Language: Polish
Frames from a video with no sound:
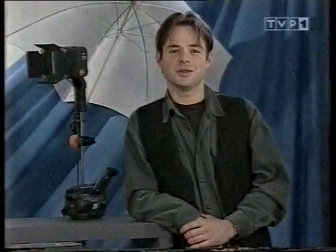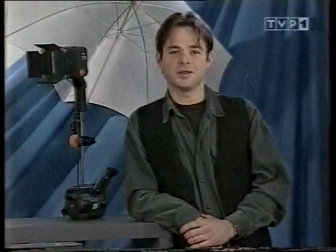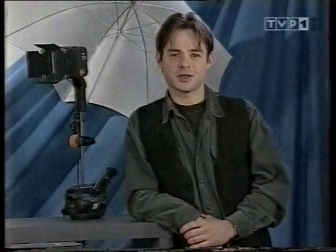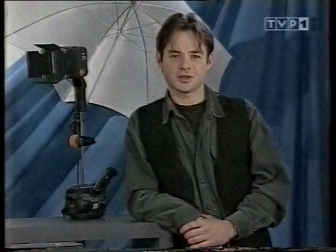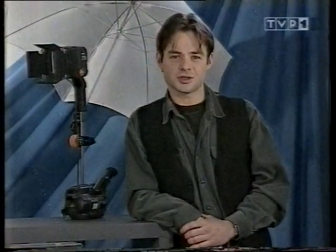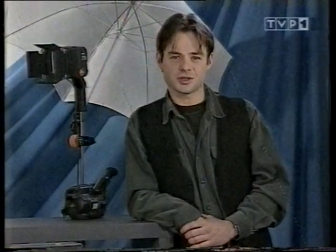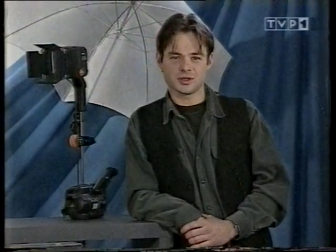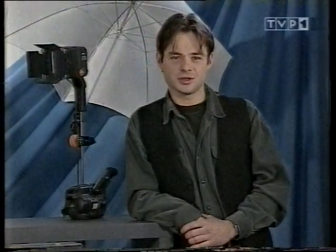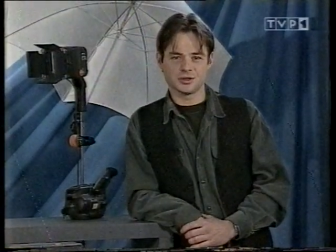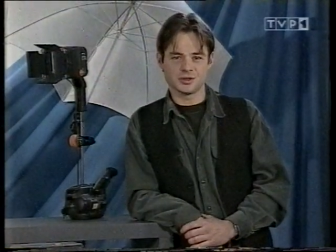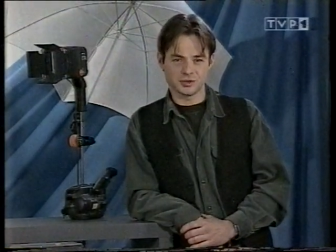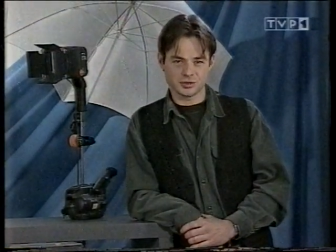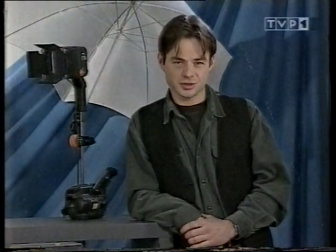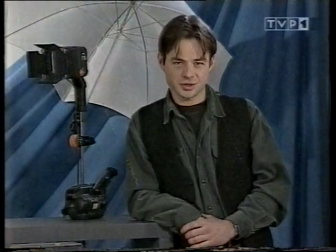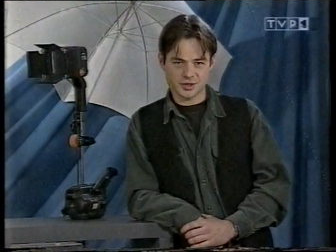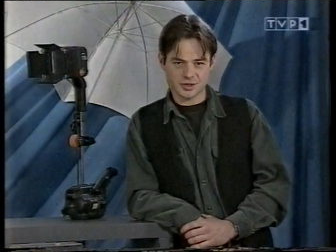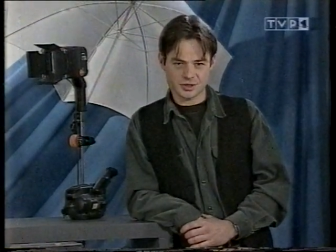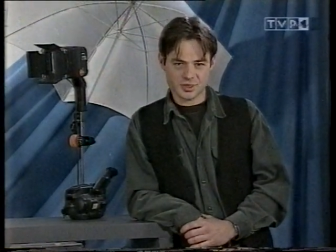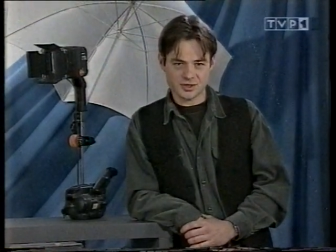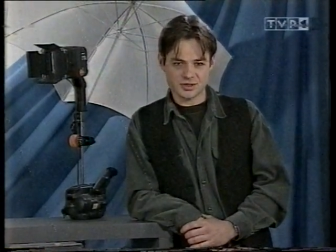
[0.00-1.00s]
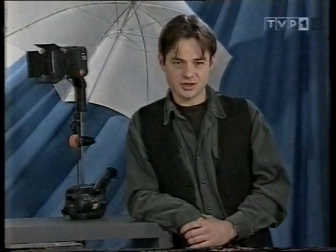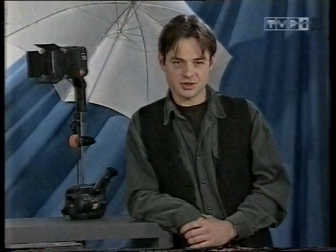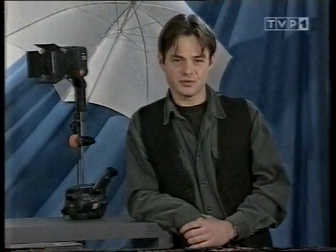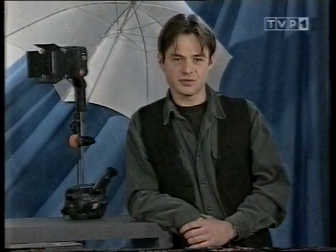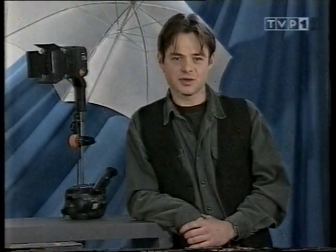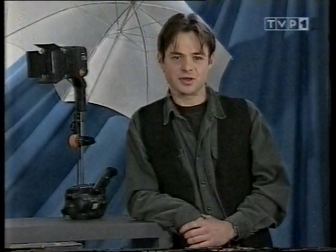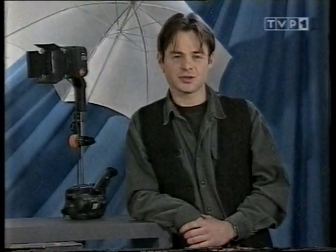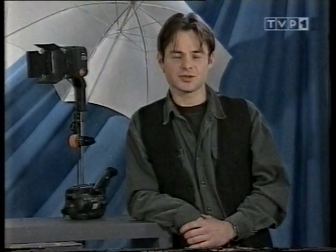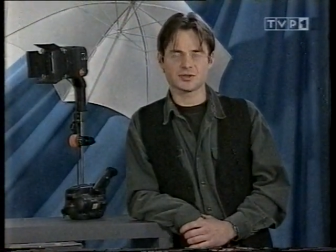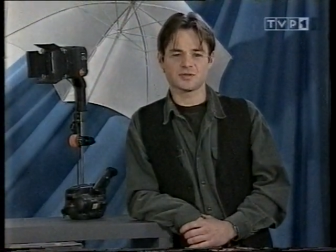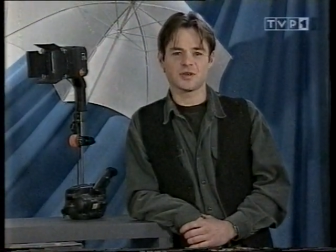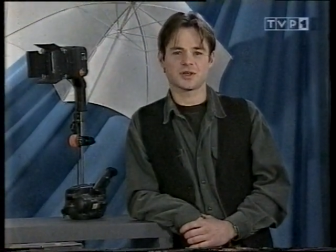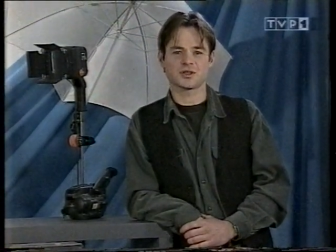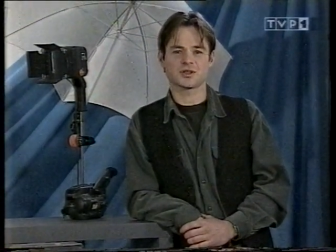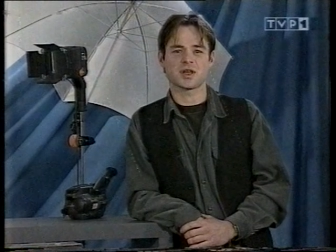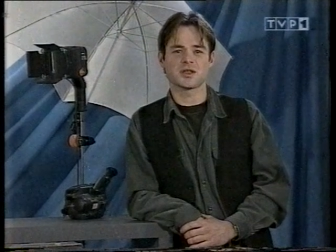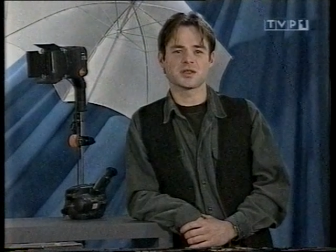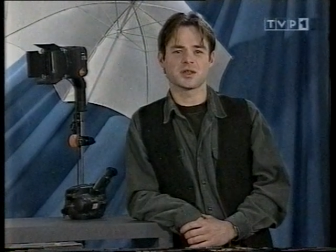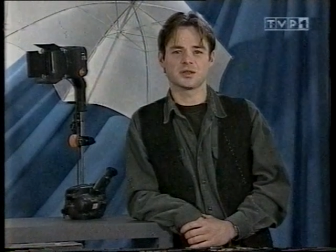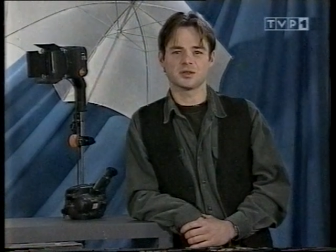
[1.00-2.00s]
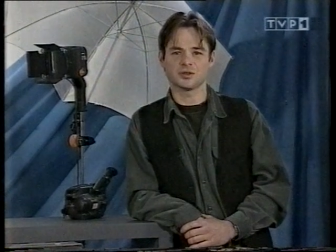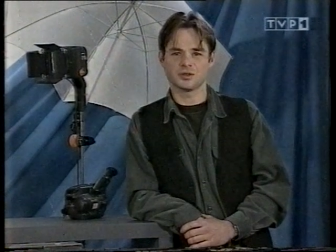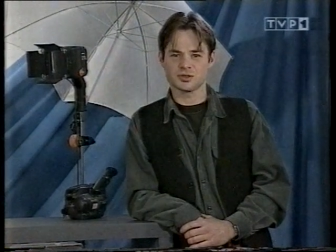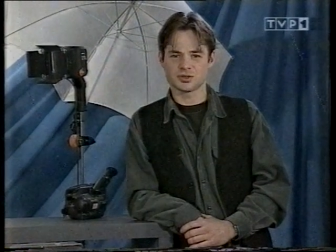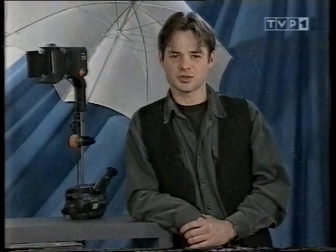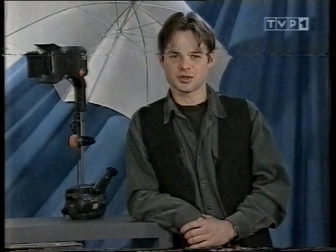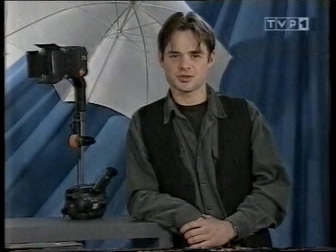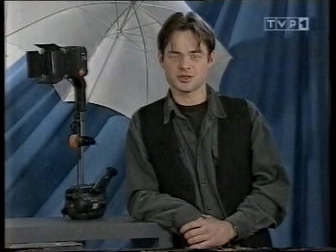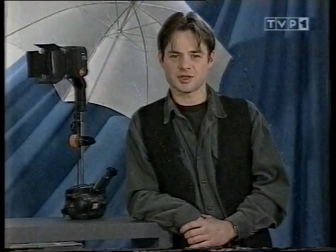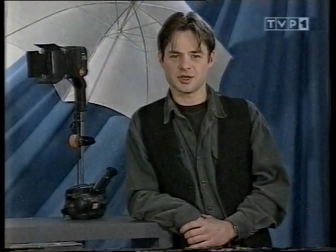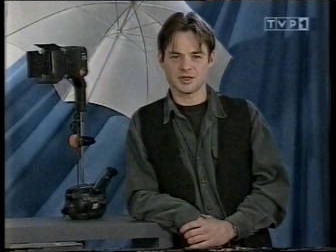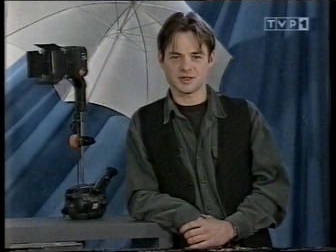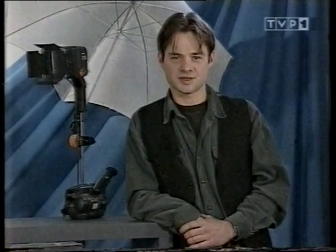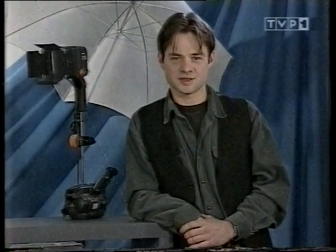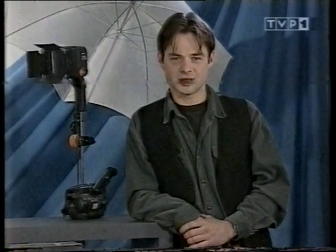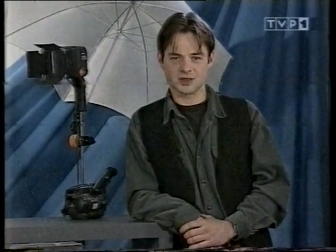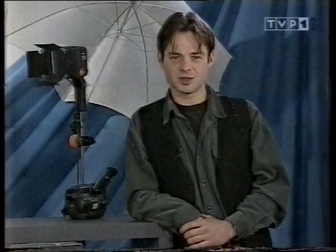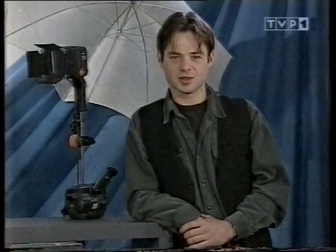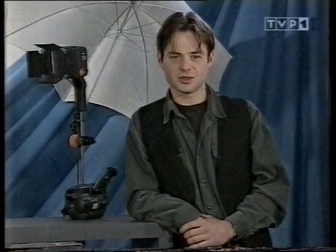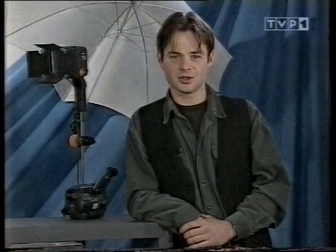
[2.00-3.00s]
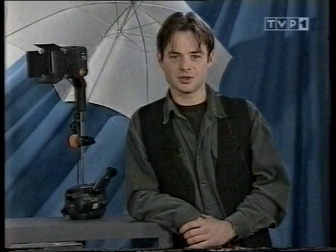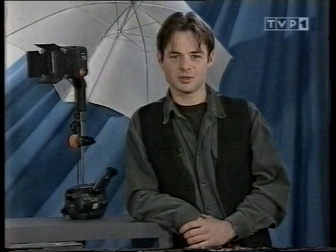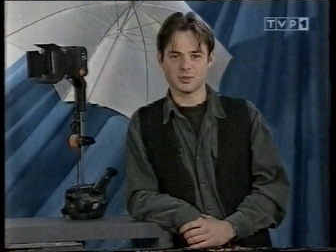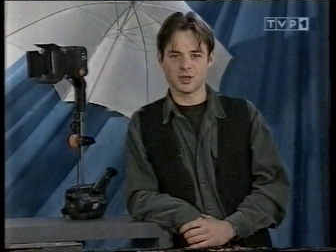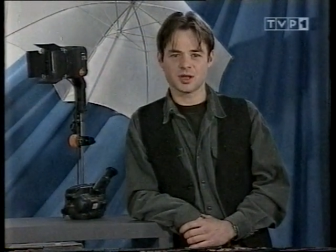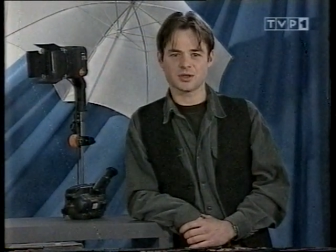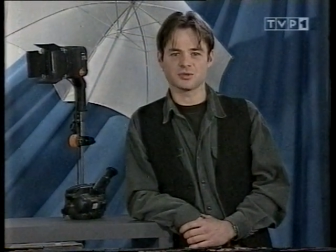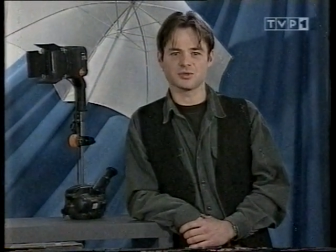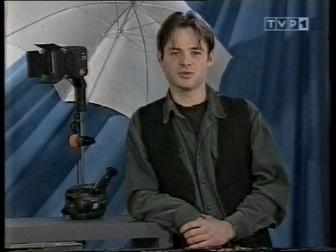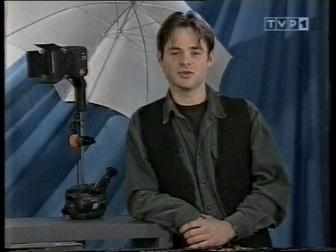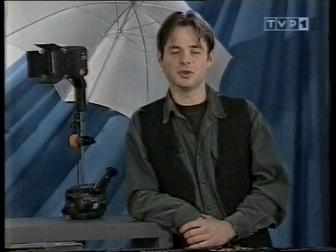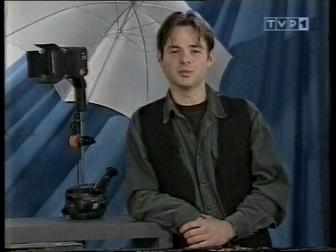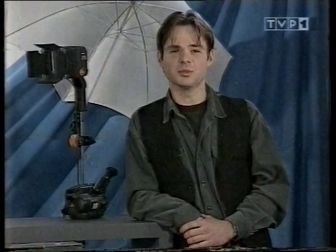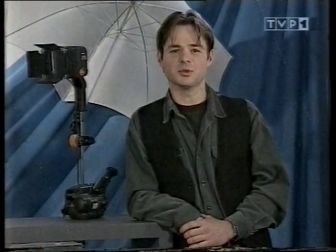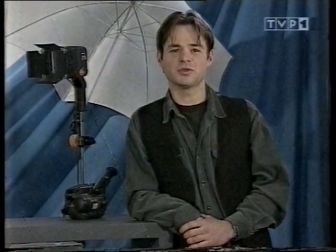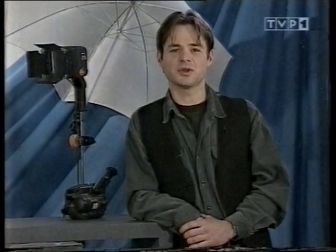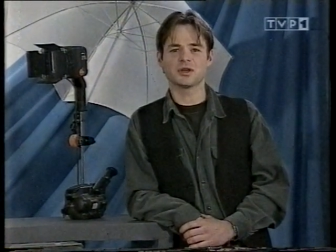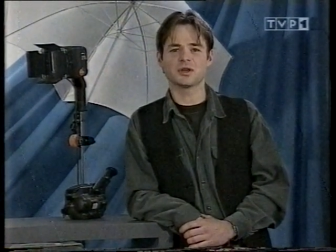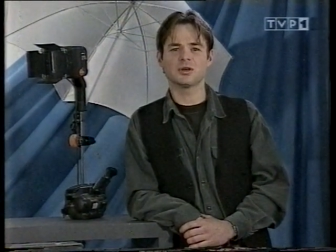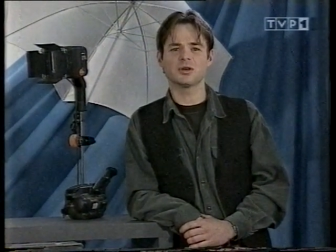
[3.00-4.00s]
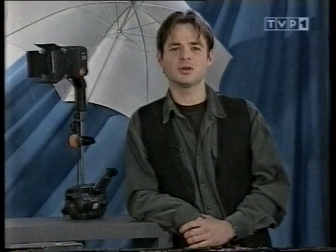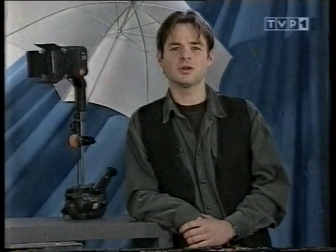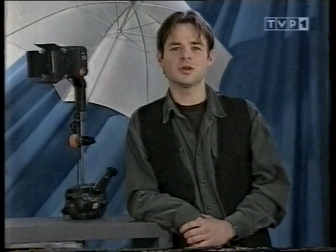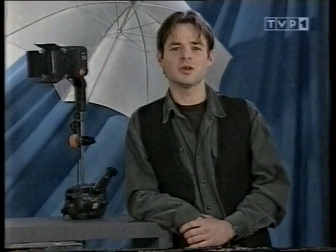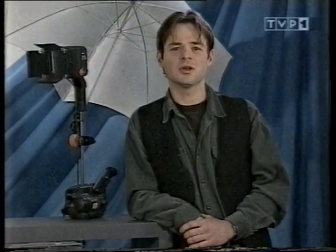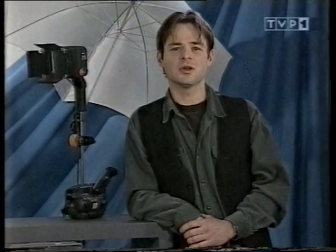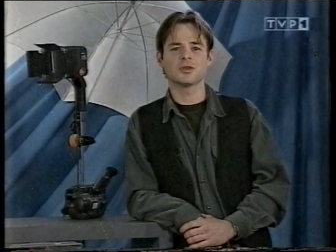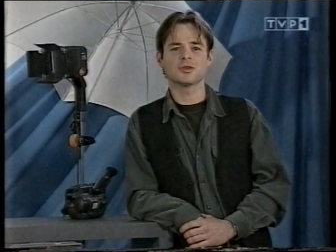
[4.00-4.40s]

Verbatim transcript: Nasze dotychczasowe rozważania dotyczące estetyki obrazu filmowego